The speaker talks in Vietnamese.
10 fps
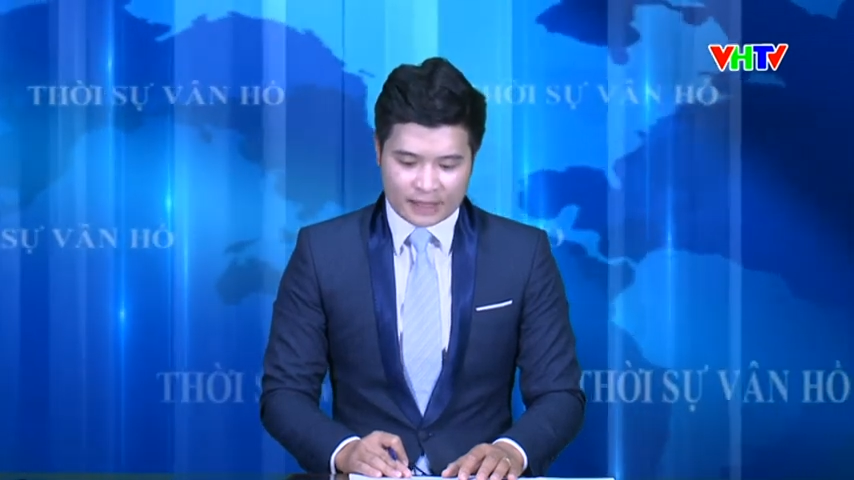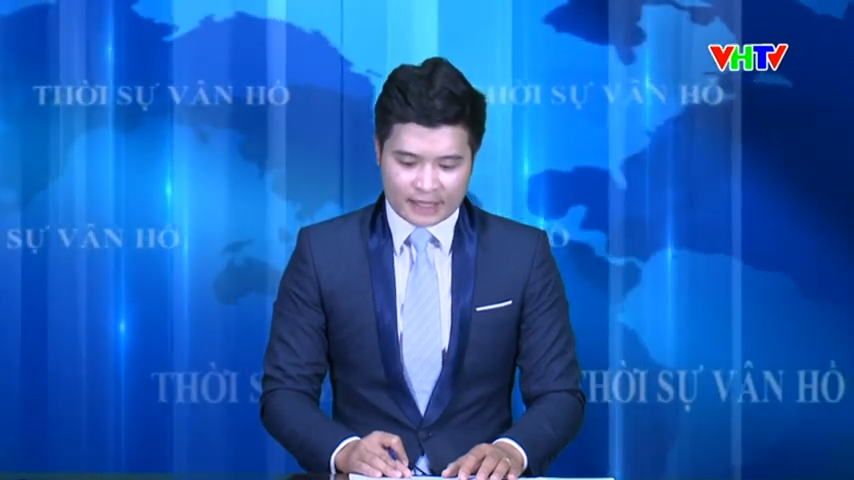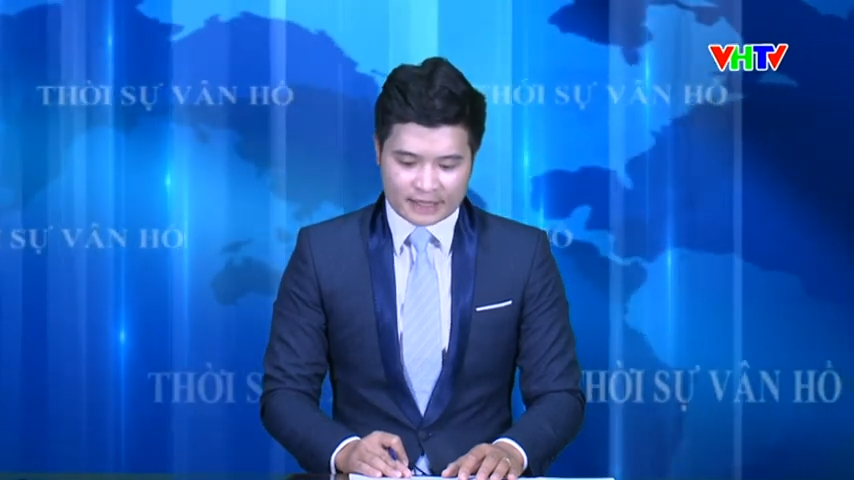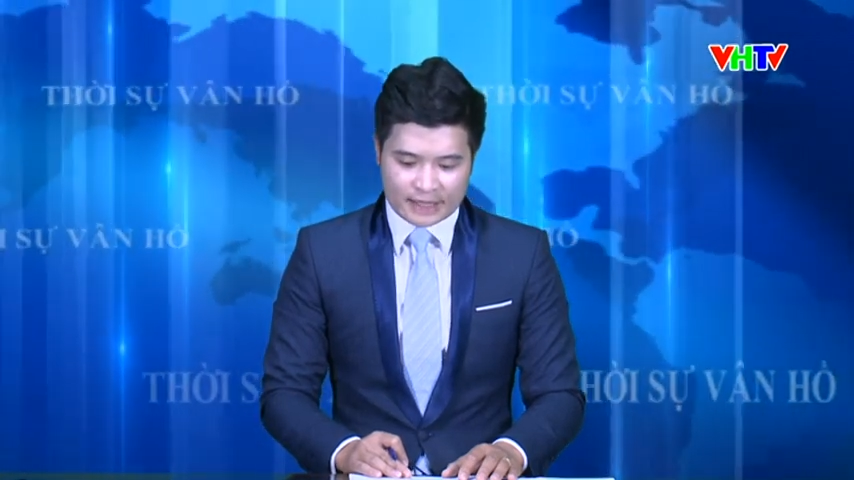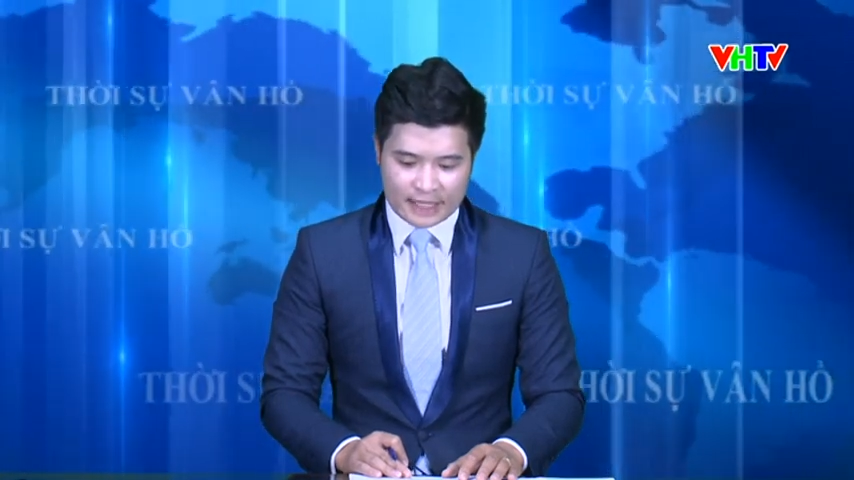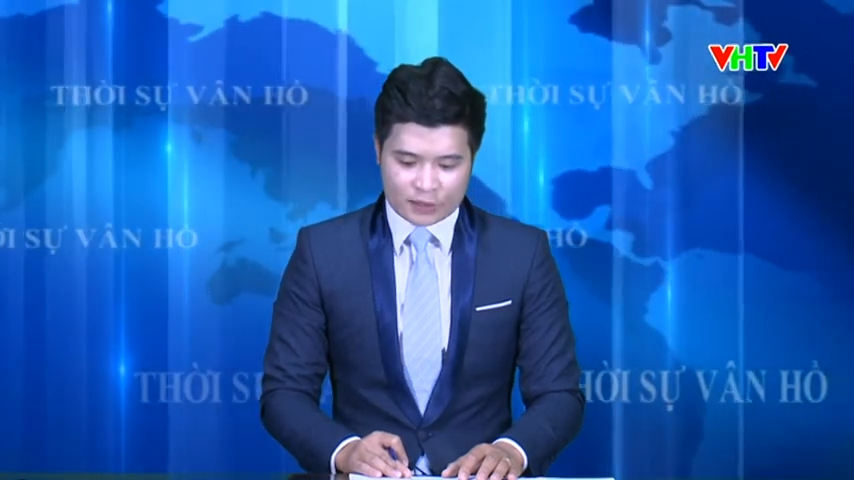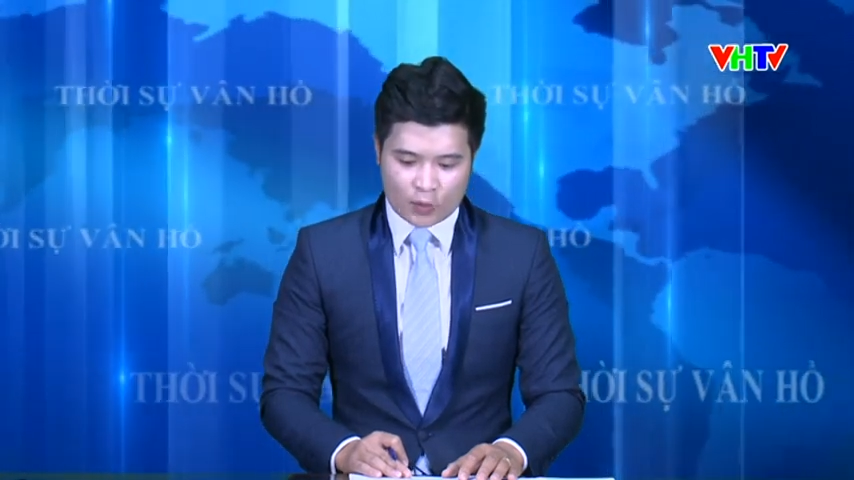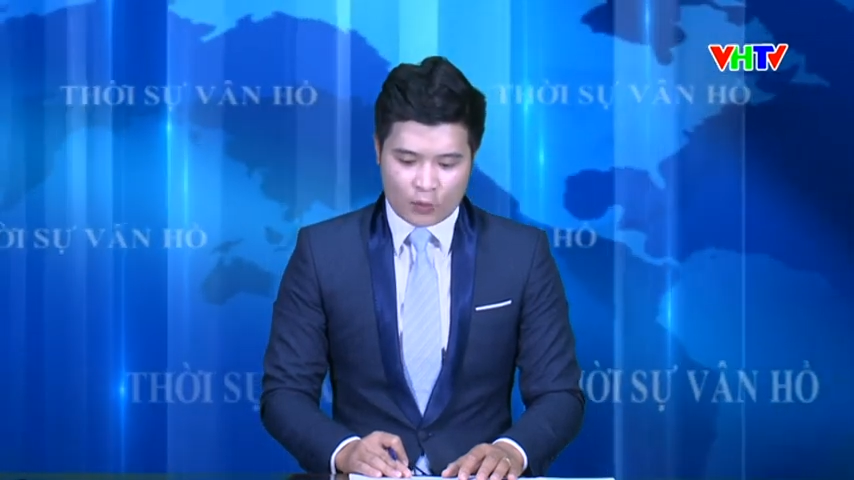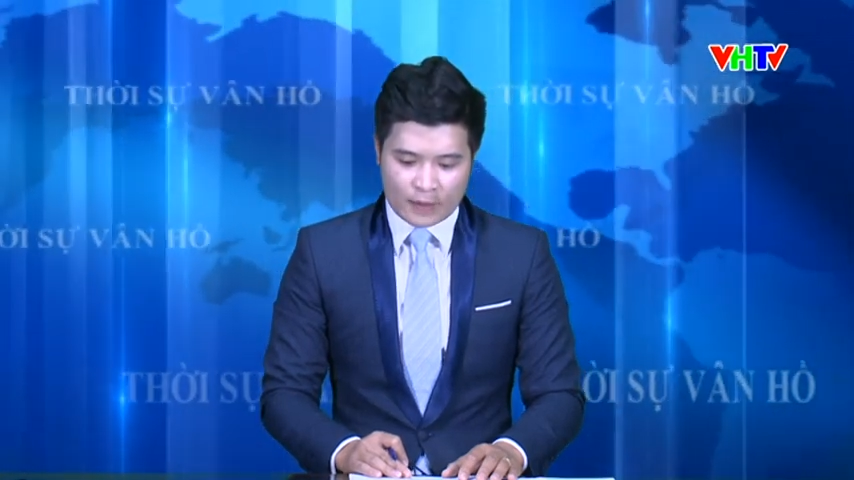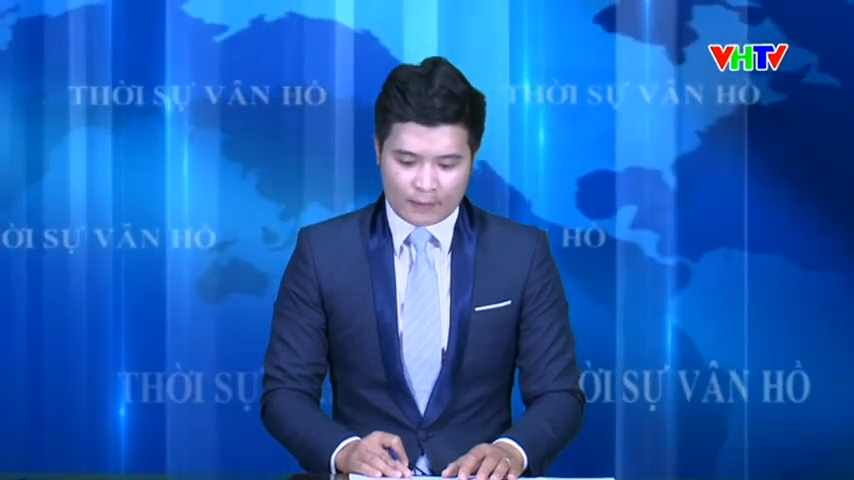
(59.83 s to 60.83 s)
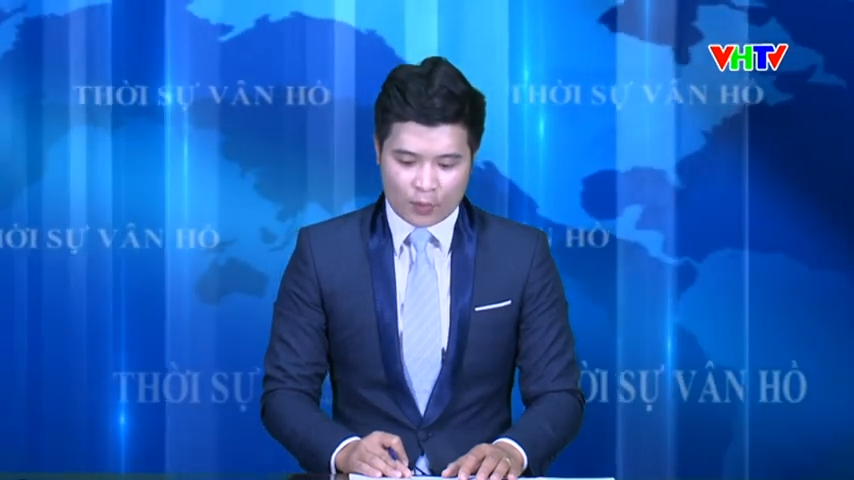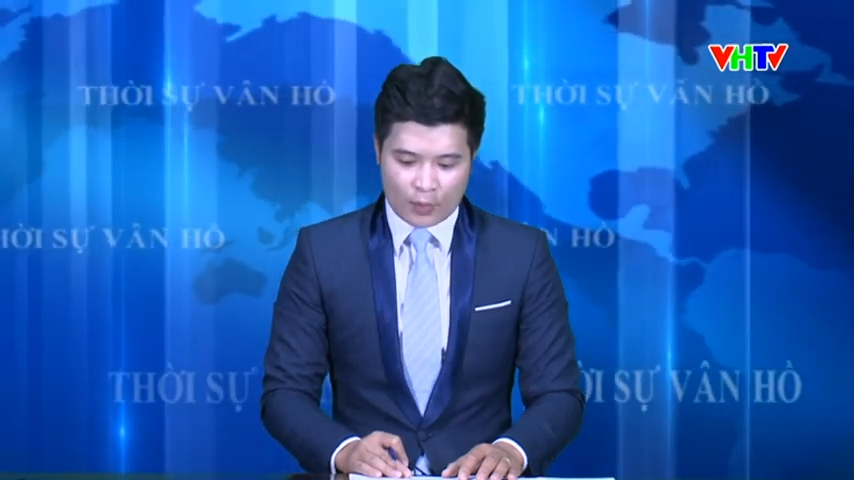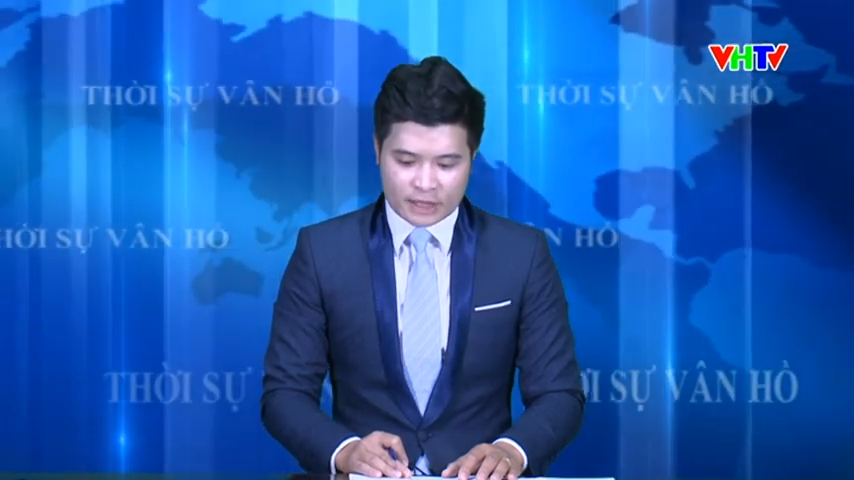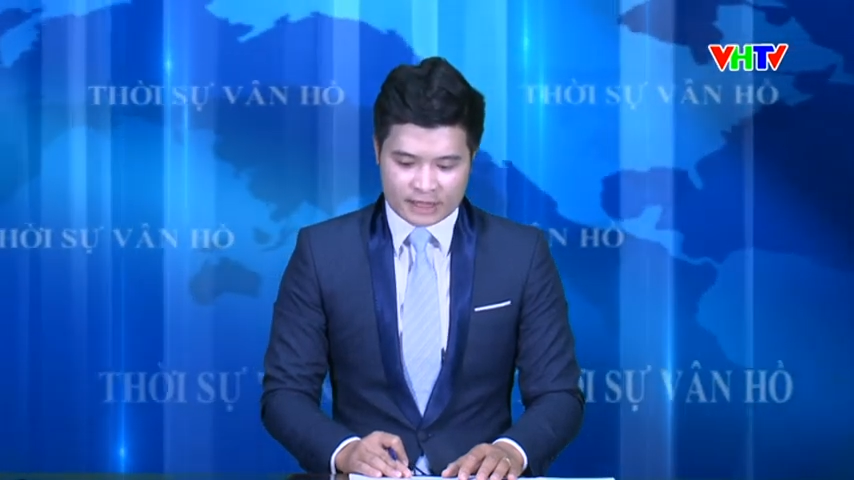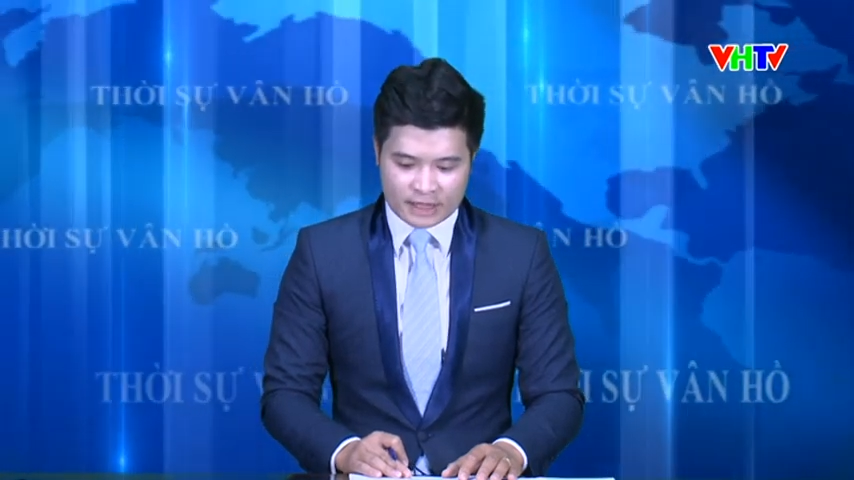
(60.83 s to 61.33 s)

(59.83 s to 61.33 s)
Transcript: thực hiện chỉ thị số 05 của Bộ Chính